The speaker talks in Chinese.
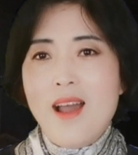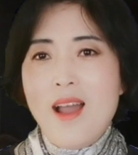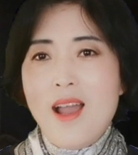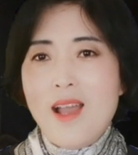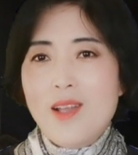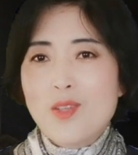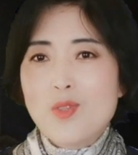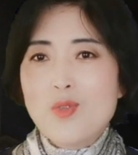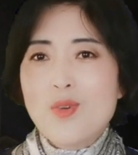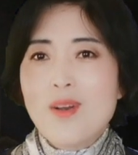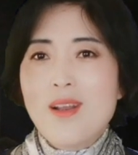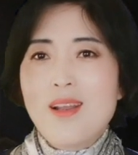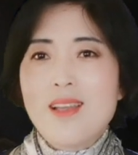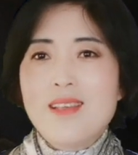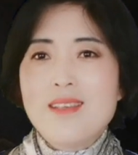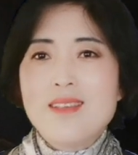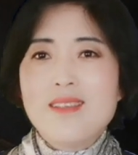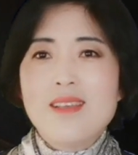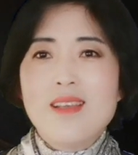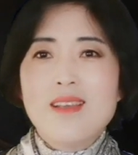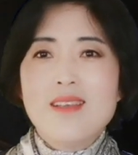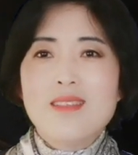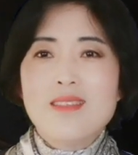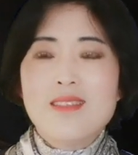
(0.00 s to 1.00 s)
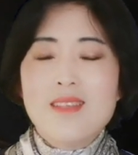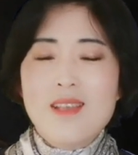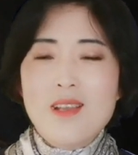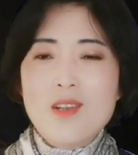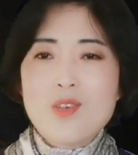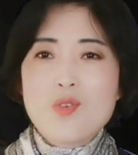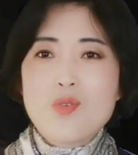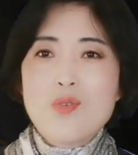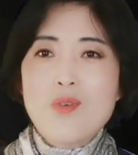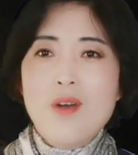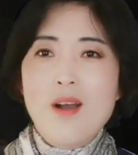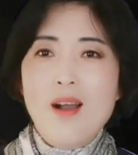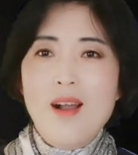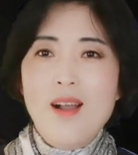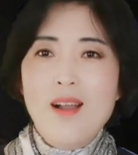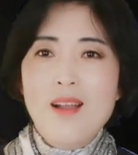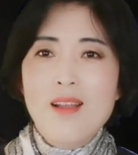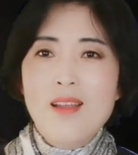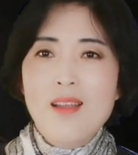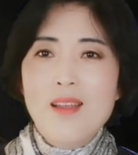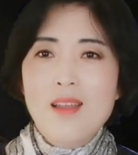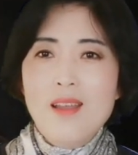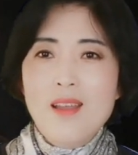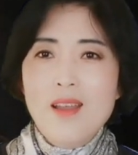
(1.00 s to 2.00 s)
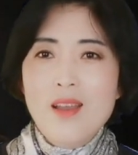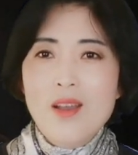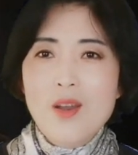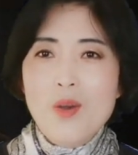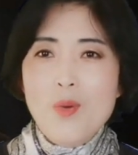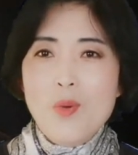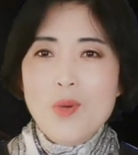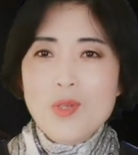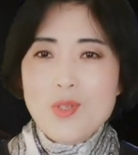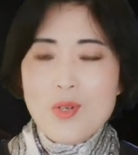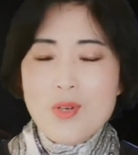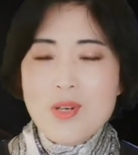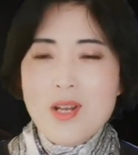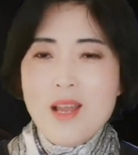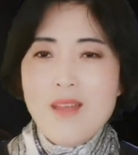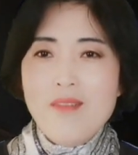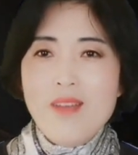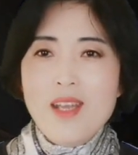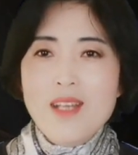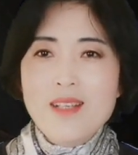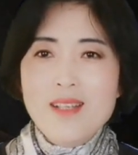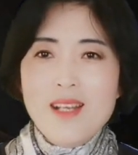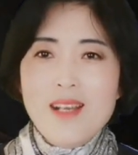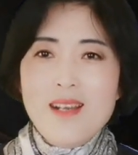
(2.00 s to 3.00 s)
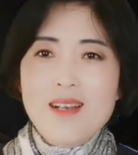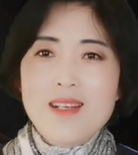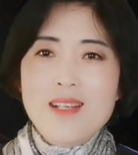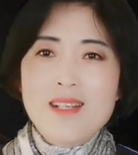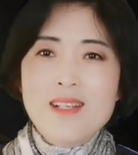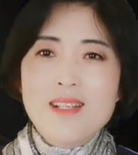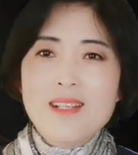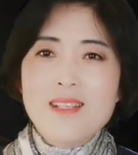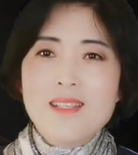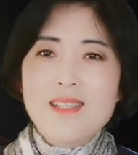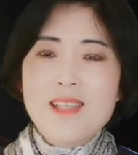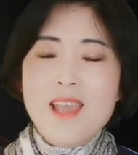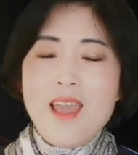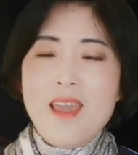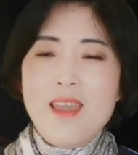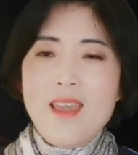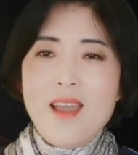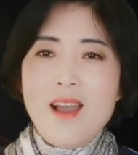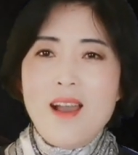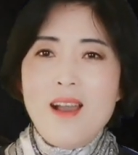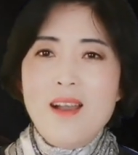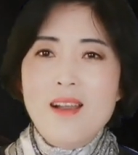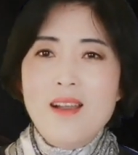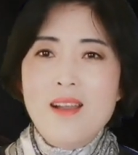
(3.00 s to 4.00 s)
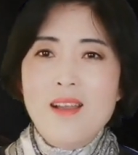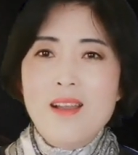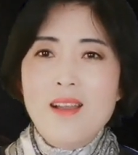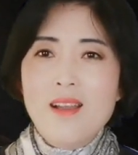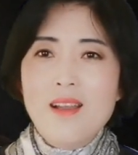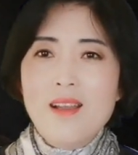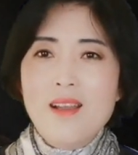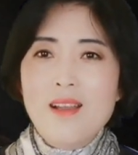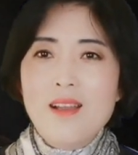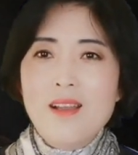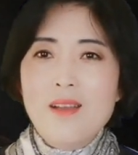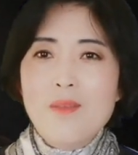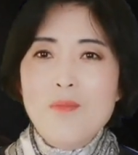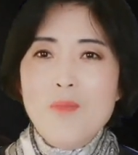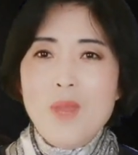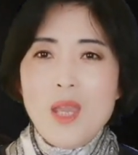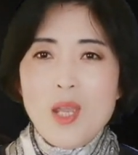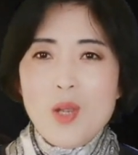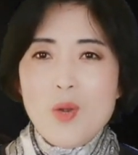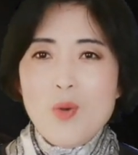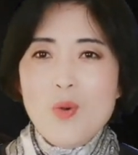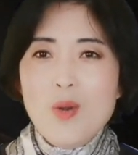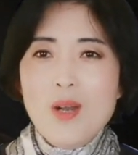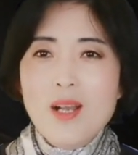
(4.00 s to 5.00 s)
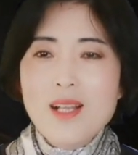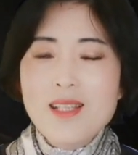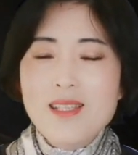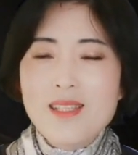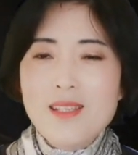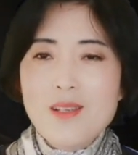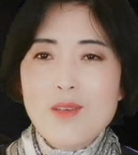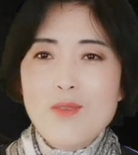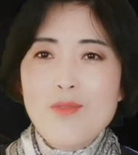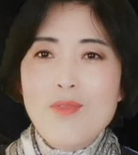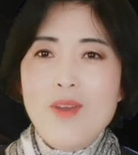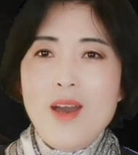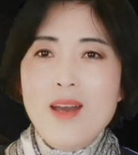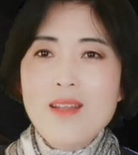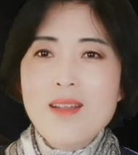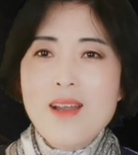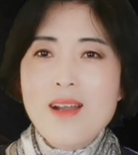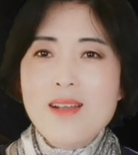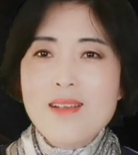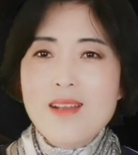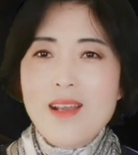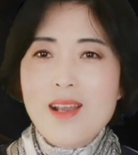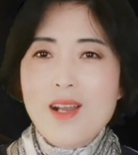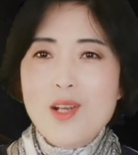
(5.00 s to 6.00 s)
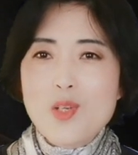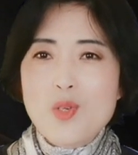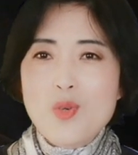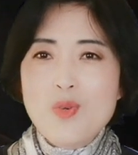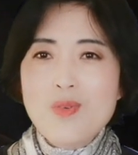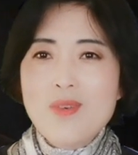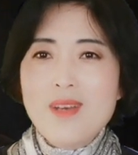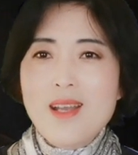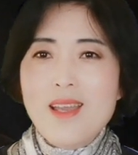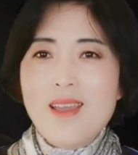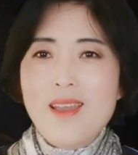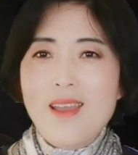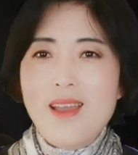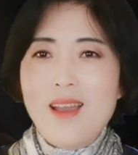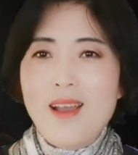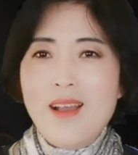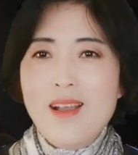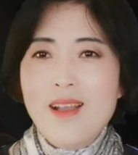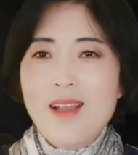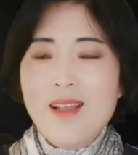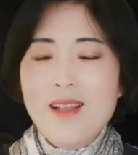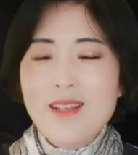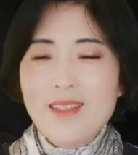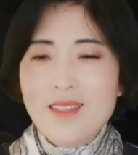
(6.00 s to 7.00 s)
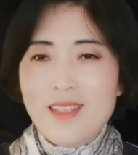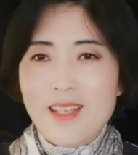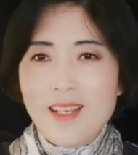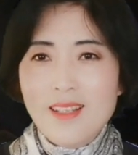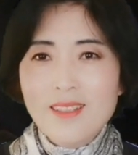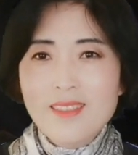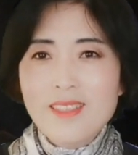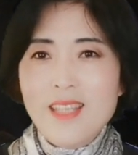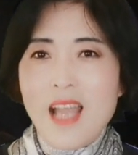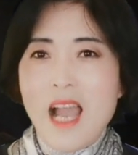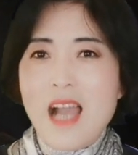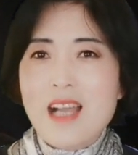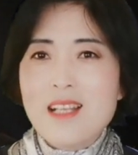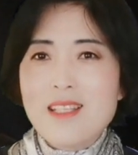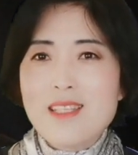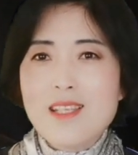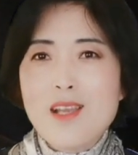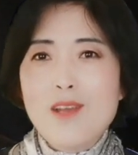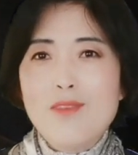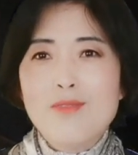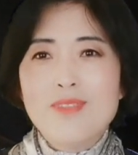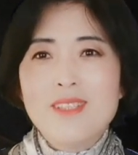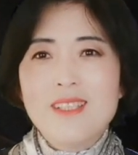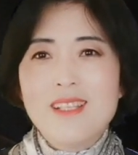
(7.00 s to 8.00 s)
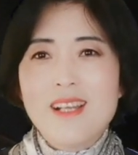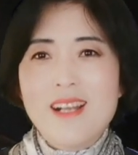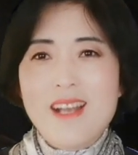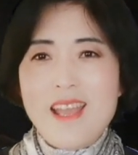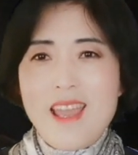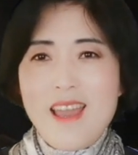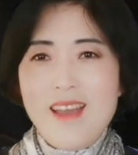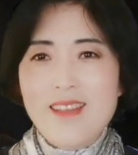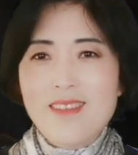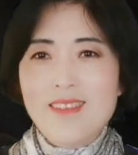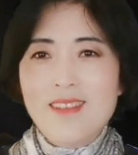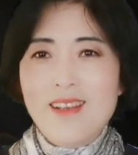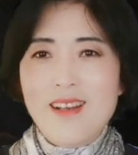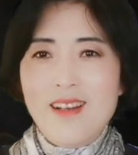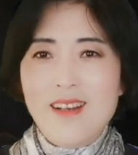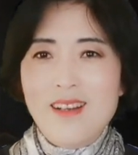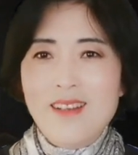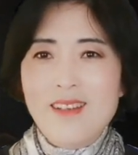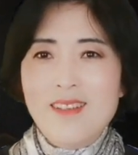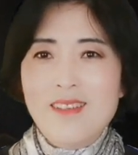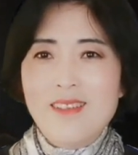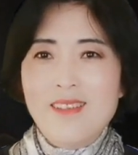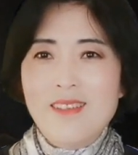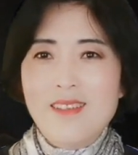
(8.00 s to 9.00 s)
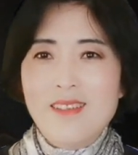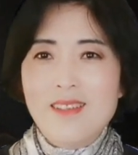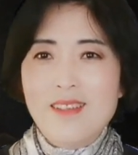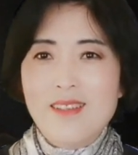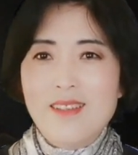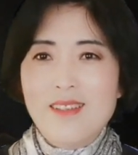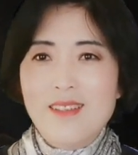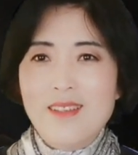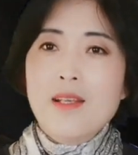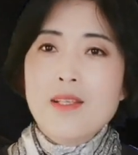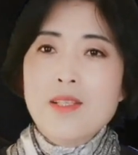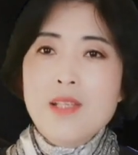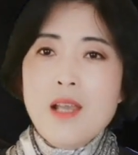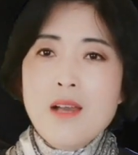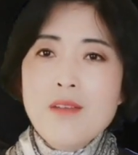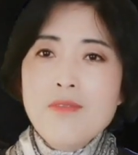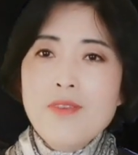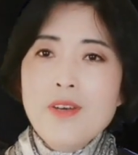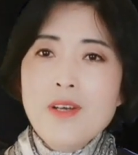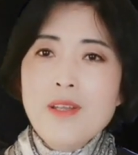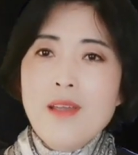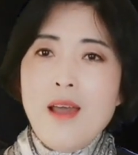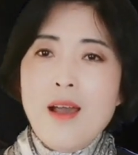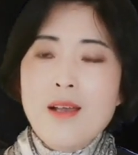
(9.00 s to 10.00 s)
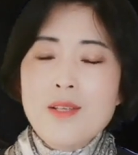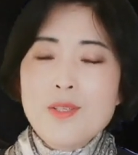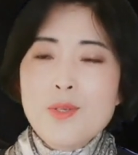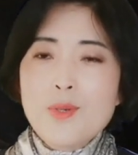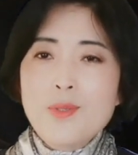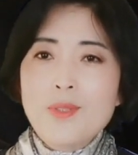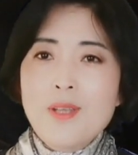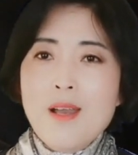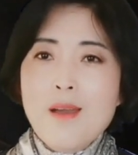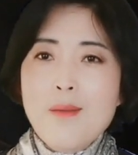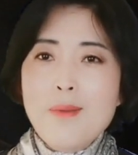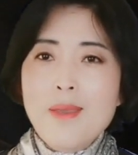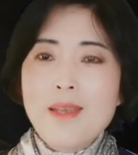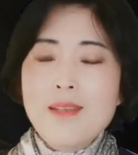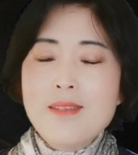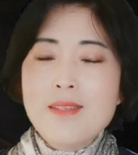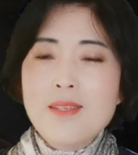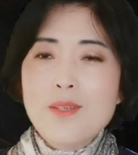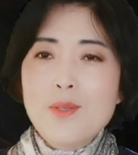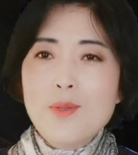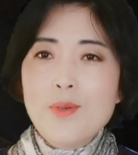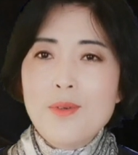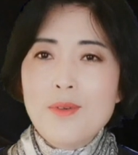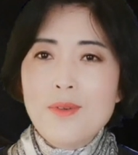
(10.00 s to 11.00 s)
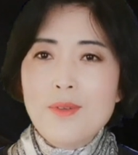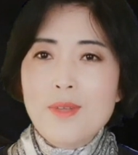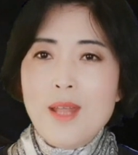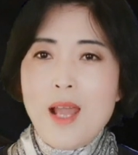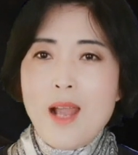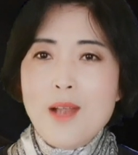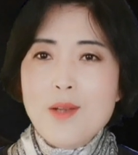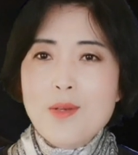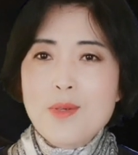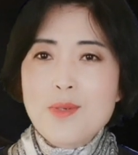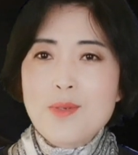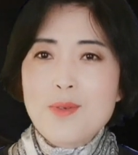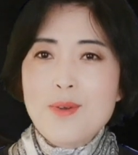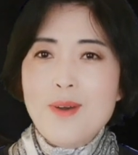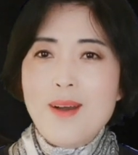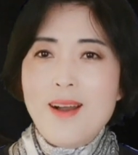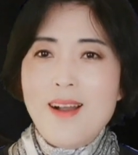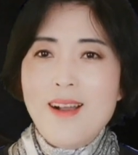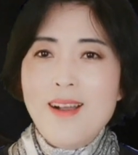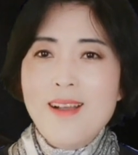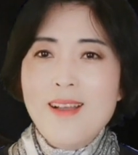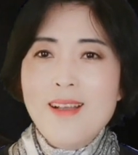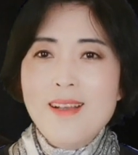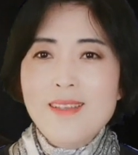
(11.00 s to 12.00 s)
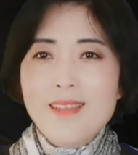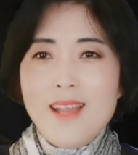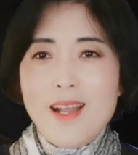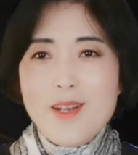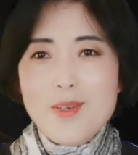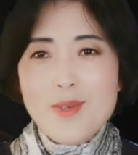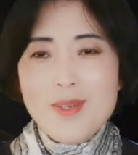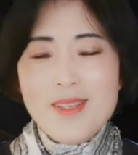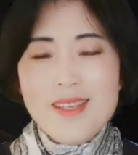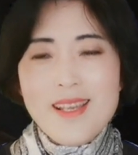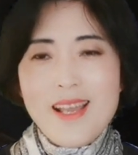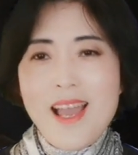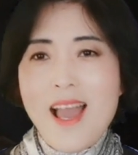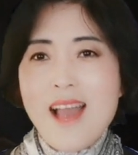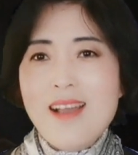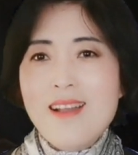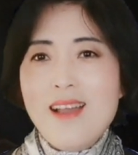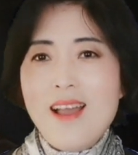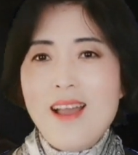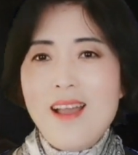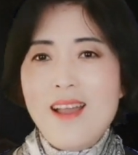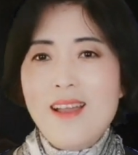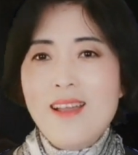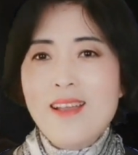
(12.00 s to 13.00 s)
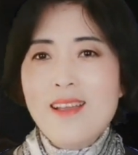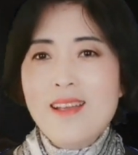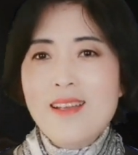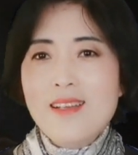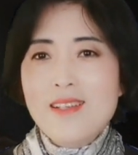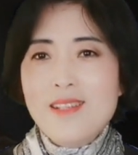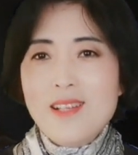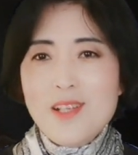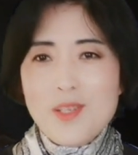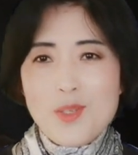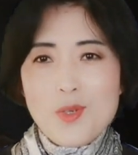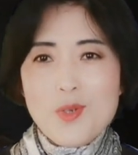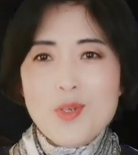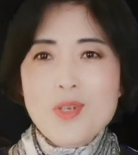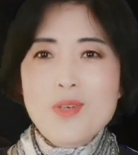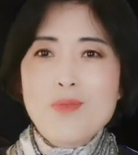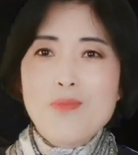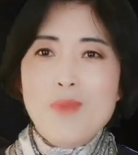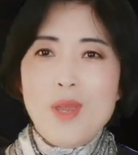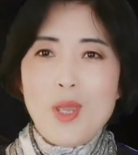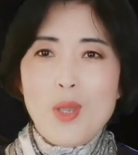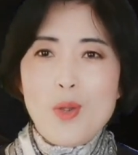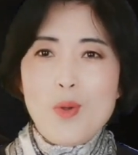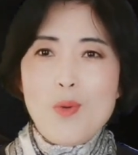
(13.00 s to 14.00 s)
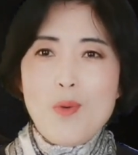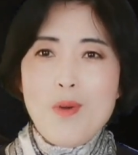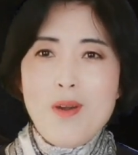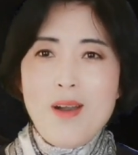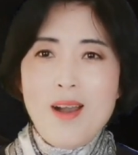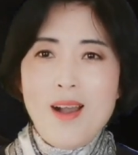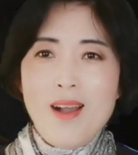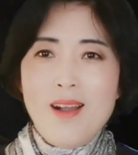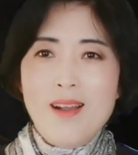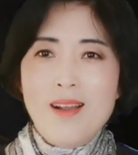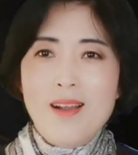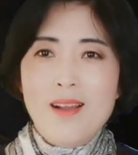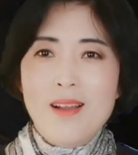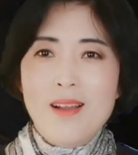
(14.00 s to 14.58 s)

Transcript: 还做了一些解说，我就认为这个事件呀，美国警方的这个处理挺打江峰的脸的。江峰呢就特别激动的开始说，他说你看看。这就是美国，